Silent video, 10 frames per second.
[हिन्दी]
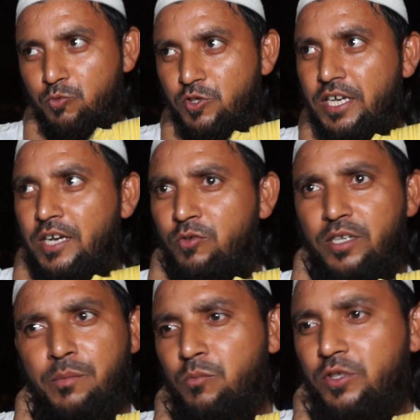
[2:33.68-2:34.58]
मुझे
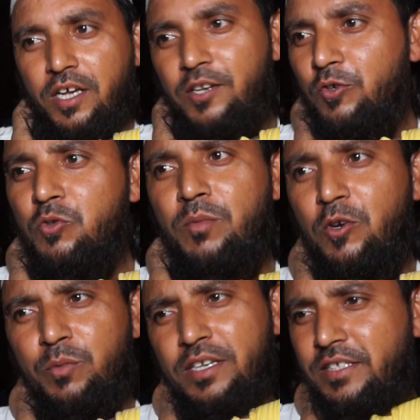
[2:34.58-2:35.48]
उनके मुतालिक कुछ
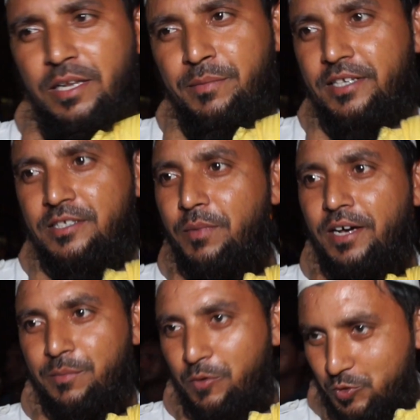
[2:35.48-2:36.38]
मालूम नहीं इसलिए मैं इस
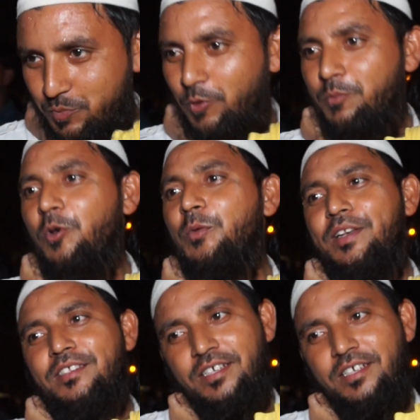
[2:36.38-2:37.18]
बारे में कुछ बो, बोल भी नहीं